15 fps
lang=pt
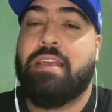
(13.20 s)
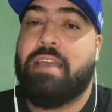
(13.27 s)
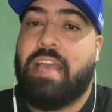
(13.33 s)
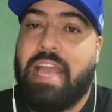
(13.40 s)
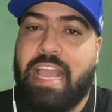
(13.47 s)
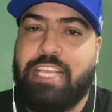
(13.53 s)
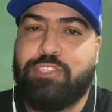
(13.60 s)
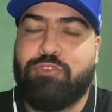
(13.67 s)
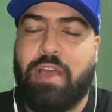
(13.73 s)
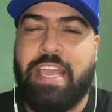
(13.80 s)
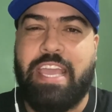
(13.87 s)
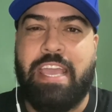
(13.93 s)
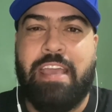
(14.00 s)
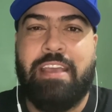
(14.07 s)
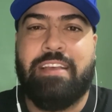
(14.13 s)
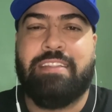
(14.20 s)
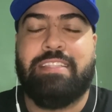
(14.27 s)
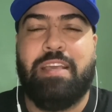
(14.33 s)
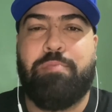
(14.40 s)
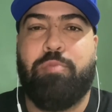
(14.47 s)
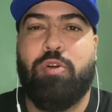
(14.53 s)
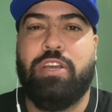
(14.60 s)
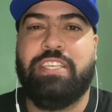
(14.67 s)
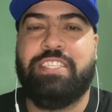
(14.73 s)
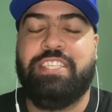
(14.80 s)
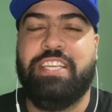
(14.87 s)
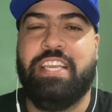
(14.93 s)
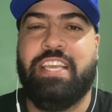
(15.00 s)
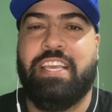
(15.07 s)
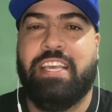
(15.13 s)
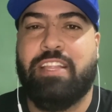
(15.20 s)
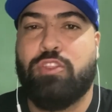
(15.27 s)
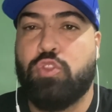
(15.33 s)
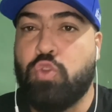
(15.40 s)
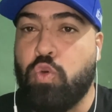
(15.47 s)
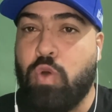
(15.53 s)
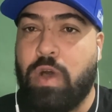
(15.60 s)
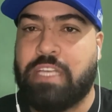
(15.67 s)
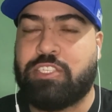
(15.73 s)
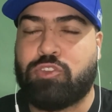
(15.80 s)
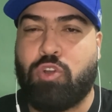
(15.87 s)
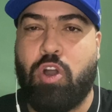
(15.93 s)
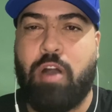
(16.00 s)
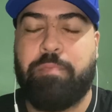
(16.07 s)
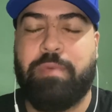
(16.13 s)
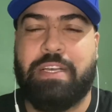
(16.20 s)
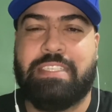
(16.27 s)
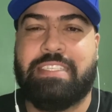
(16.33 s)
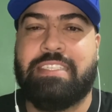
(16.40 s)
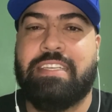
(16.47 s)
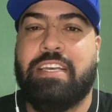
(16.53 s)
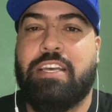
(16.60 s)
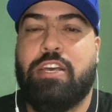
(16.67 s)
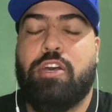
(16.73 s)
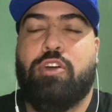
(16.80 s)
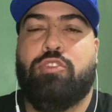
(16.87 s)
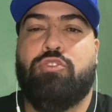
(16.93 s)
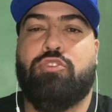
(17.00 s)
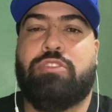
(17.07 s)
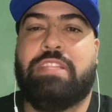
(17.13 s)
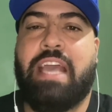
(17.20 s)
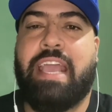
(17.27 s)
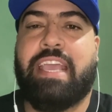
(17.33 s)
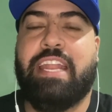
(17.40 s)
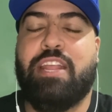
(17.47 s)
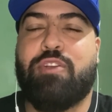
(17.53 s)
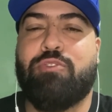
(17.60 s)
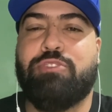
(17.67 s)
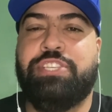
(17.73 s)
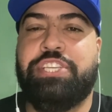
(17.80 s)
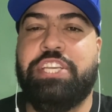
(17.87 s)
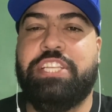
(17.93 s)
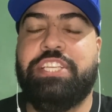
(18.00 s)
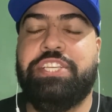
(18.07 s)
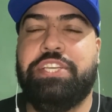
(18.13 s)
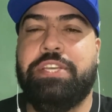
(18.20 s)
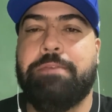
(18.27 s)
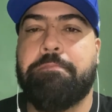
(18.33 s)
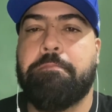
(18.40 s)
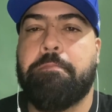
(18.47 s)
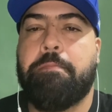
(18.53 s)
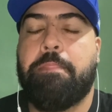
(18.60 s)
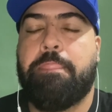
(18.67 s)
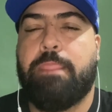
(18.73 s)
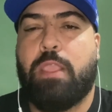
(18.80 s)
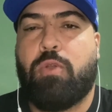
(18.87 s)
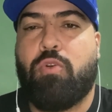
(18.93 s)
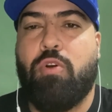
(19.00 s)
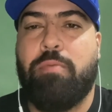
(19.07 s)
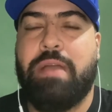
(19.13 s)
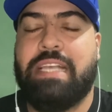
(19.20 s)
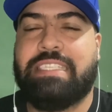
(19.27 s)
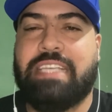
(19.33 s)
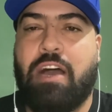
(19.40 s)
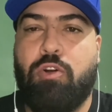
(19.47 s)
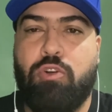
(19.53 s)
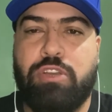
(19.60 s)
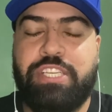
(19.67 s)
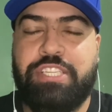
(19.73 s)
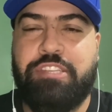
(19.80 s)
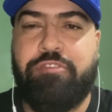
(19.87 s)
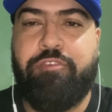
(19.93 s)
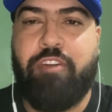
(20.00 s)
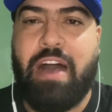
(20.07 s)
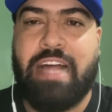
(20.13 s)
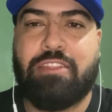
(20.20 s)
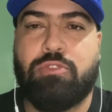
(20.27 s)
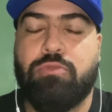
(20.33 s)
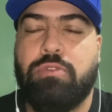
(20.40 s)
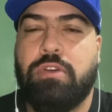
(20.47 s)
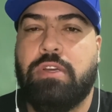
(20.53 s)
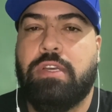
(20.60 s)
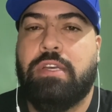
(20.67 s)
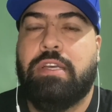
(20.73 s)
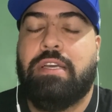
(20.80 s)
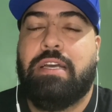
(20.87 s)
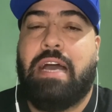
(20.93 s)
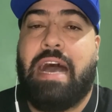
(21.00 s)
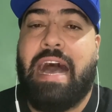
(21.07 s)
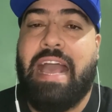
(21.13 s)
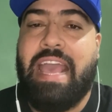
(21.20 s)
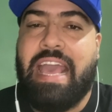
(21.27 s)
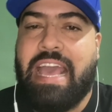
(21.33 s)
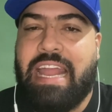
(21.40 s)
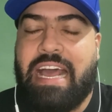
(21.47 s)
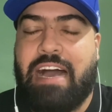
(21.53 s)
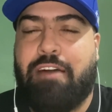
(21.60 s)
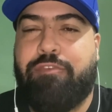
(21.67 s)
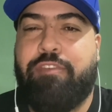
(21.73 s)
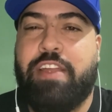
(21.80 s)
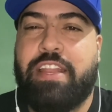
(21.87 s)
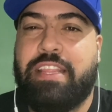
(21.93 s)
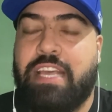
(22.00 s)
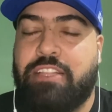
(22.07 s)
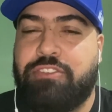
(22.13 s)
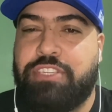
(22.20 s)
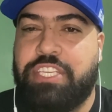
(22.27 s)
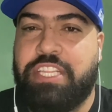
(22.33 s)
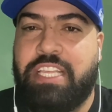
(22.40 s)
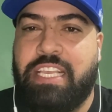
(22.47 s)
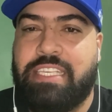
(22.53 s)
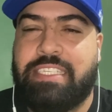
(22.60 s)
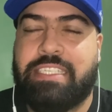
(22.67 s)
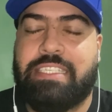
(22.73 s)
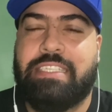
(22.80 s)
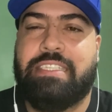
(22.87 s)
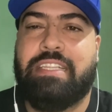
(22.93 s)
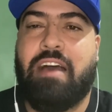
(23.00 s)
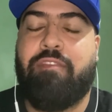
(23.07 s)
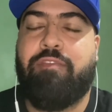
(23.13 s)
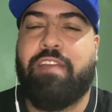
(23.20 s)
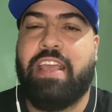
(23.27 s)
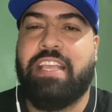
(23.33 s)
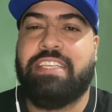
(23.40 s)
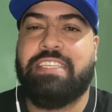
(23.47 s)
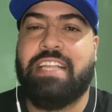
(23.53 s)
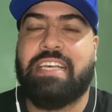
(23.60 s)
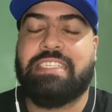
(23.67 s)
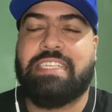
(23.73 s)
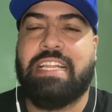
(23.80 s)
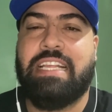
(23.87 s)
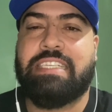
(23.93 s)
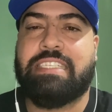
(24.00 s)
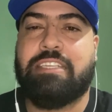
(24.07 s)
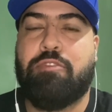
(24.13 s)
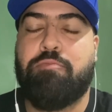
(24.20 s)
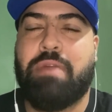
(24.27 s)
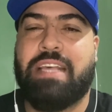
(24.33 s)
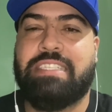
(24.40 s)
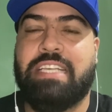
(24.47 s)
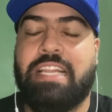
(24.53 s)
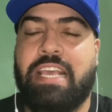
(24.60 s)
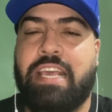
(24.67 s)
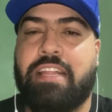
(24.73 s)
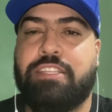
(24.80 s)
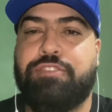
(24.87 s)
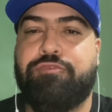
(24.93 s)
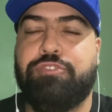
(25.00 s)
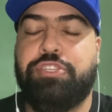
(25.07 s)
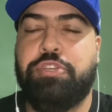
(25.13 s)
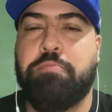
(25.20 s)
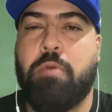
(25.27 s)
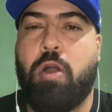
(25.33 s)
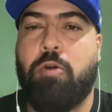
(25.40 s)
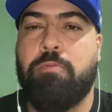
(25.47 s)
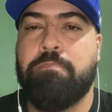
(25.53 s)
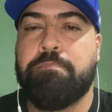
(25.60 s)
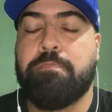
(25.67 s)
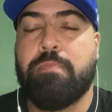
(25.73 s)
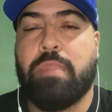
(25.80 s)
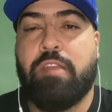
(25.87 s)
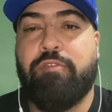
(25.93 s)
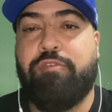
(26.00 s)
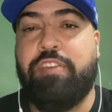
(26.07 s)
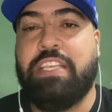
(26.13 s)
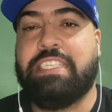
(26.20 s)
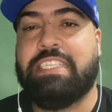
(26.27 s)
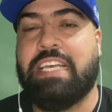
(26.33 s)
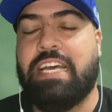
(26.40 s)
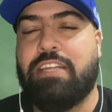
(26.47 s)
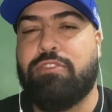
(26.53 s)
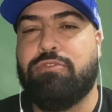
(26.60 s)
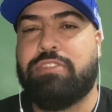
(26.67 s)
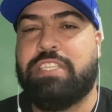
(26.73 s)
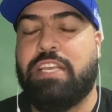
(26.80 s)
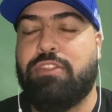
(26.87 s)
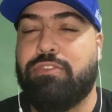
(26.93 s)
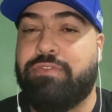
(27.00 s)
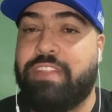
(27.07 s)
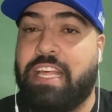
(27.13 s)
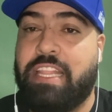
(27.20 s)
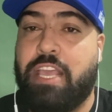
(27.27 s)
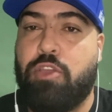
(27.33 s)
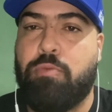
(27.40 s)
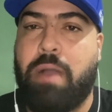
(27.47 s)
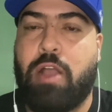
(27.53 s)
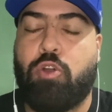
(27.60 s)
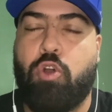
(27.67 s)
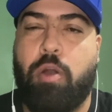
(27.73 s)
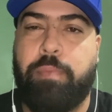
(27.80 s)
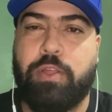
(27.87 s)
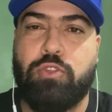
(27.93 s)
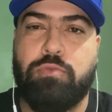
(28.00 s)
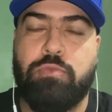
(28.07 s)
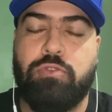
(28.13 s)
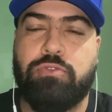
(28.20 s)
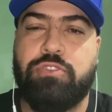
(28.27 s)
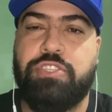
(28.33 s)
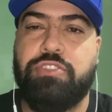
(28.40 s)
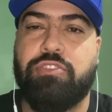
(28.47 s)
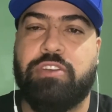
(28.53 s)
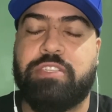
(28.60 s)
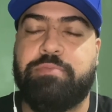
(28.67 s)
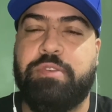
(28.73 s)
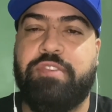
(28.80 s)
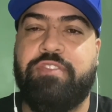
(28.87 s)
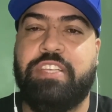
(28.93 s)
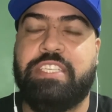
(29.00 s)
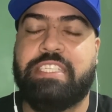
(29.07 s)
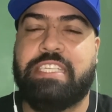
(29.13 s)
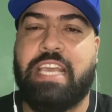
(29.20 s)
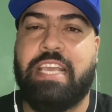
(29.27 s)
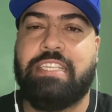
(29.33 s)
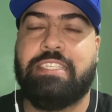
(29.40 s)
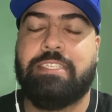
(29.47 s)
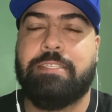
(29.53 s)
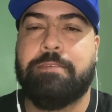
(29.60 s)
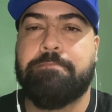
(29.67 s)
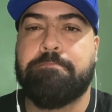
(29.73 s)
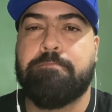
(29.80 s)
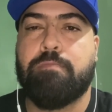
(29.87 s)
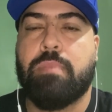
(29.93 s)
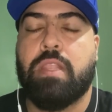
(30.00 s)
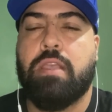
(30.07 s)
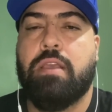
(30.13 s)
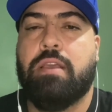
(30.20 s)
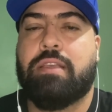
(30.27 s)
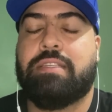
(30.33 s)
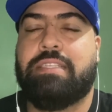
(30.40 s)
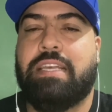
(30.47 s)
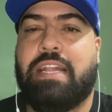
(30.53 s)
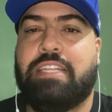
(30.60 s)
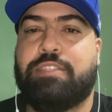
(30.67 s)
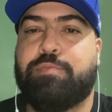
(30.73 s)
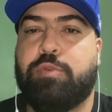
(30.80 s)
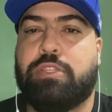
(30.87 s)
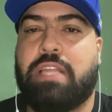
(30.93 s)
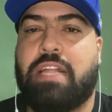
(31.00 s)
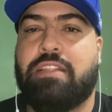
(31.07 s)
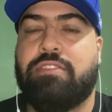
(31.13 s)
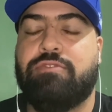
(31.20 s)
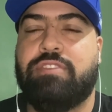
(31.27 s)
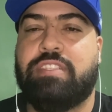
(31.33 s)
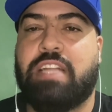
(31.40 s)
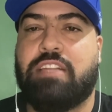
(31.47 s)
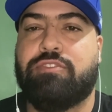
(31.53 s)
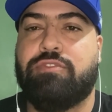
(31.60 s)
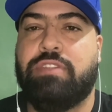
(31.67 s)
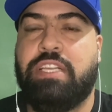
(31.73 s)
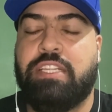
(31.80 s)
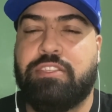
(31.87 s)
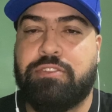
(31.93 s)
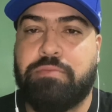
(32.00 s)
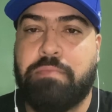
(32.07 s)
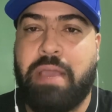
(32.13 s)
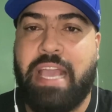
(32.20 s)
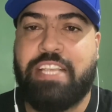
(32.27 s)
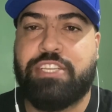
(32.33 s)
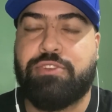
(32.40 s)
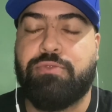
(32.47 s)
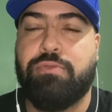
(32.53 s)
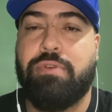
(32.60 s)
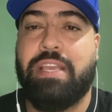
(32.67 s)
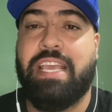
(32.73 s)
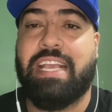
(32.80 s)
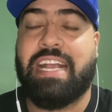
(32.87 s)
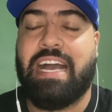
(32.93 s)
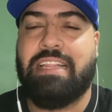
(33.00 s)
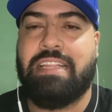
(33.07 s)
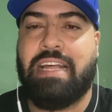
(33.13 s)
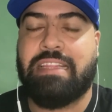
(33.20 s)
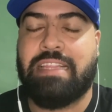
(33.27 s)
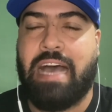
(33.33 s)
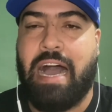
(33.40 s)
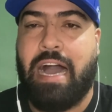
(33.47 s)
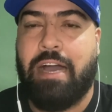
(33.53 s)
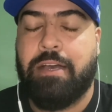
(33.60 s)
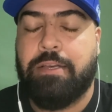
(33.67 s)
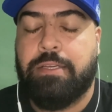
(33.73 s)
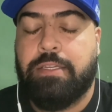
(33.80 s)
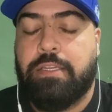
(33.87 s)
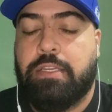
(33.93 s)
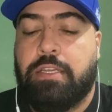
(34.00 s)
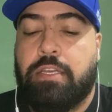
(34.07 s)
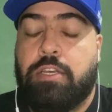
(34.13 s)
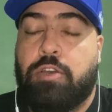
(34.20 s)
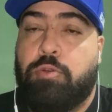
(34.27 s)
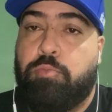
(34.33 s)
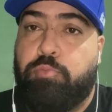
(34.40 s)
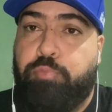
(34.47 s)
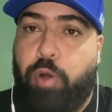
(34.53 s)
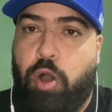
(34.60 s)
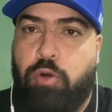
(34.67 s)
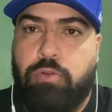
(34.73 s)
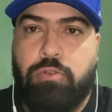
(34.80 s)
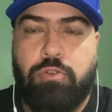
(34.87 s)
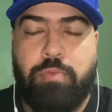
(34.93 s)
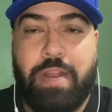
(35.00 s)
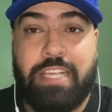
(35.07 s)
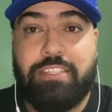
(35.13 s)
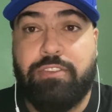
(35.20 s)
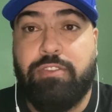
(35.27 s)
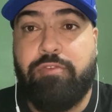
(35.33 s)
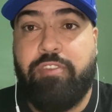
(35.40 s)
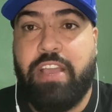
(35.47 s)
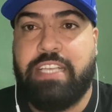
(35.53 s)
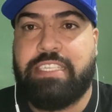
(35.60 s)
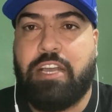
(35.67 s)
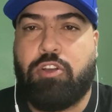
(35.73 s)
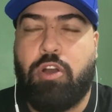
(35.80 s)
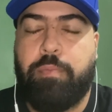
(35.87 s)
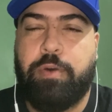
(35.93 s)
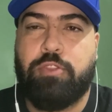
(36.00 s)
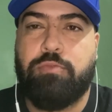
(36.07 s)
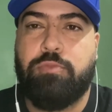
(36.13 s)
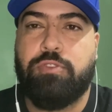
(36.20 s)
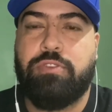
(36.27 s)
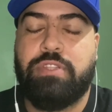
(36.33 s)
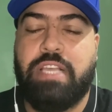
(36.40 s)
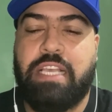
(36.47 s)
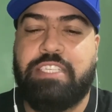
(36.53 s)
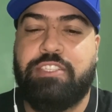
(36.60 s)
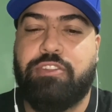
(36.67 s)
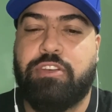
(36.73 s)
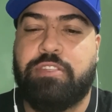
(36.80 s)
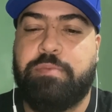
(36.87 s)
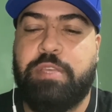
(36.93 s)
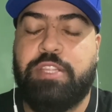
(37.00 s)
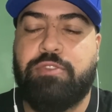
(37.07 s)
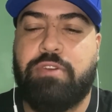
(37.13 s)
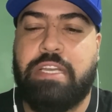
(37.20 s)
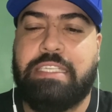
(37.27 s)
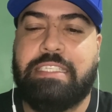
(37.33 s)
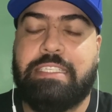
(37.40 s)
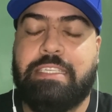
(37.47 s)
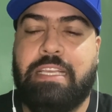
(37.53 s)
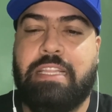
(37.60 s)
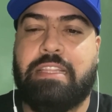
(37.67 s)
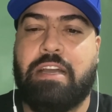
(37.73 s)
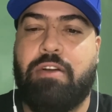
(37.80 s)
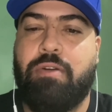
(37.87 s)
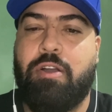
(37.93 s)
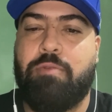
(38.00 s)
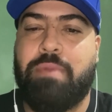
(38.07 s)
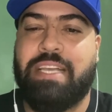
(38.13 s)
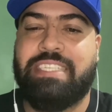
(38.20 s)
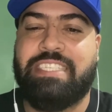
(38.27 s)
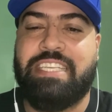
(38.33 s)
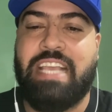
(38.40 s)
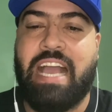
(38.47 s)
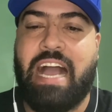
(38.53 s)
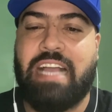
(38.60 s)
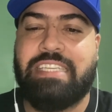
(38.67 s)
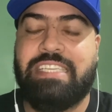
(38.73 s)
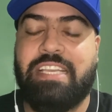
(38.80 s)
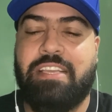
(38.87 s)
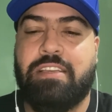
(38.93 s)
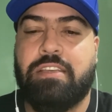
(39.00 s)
É isso aí, depois de duas Copas do técnico Tite, começa hoje de fato a era Fernando Diniz na frente da seleção brasileira de futebol, visando, sem dúvida nenhuma, a Copa do Mundo de 2026 que será disputada nos Estados Unidos, México e Canadá. Bom, o Brasil não vence a Copa do Mundo desde 2002, então é uma estiagem